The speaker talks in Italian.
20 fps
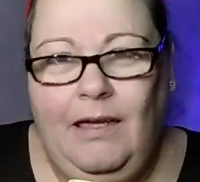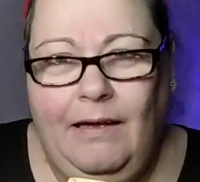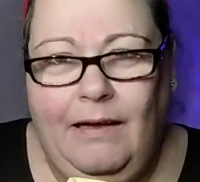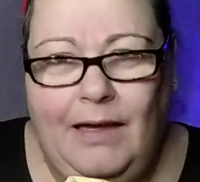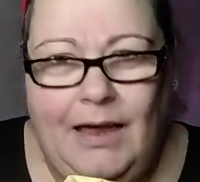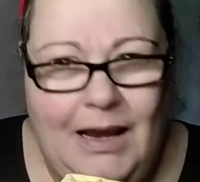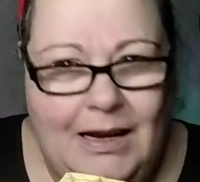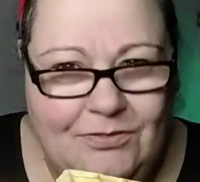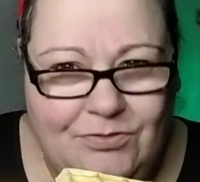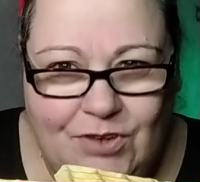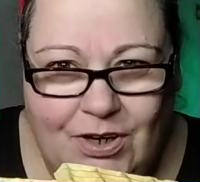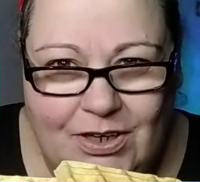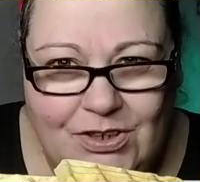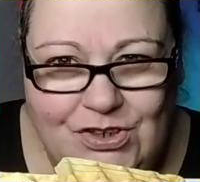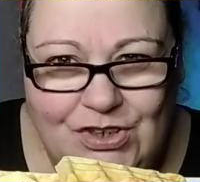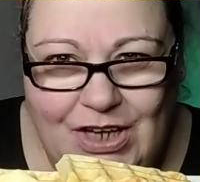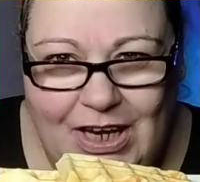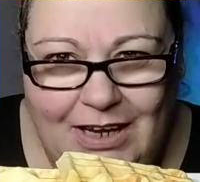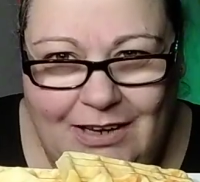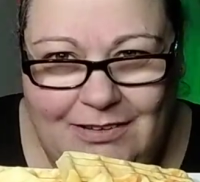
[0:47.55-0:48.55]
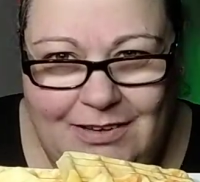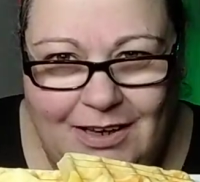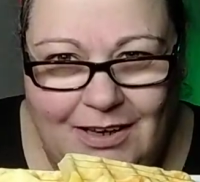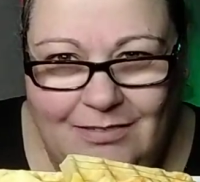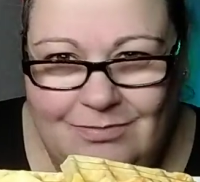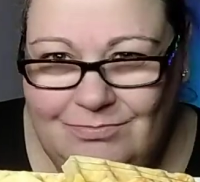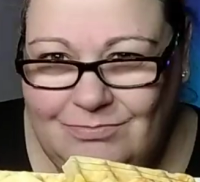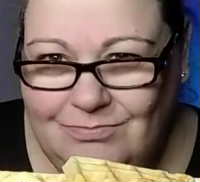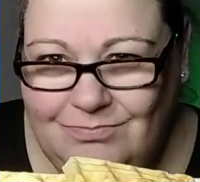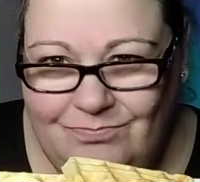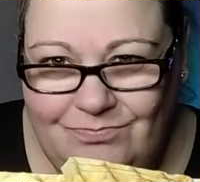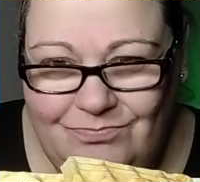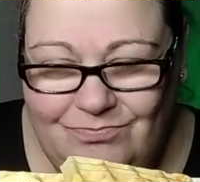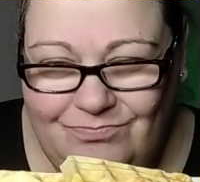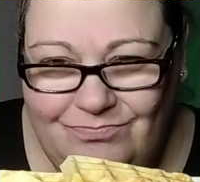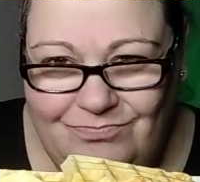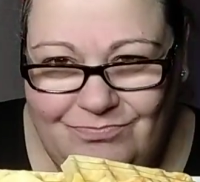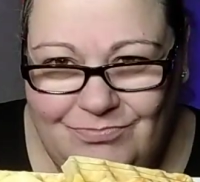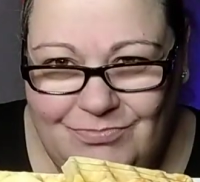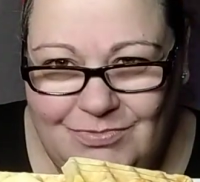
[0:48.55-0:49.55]
che la tragedia
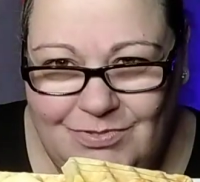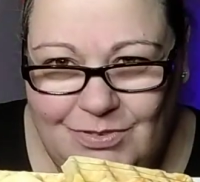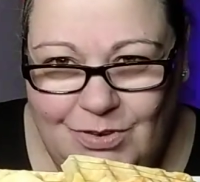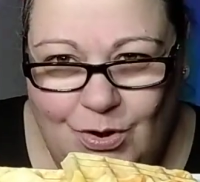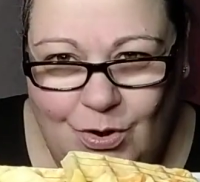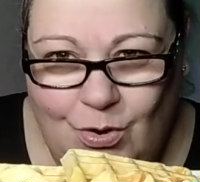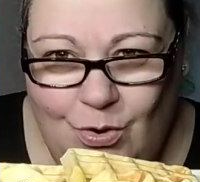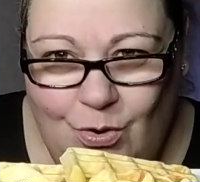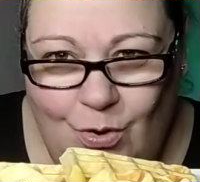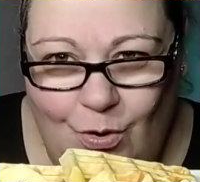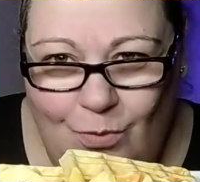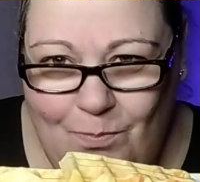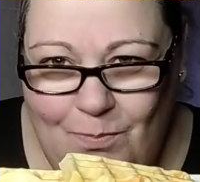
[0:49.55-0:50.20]
con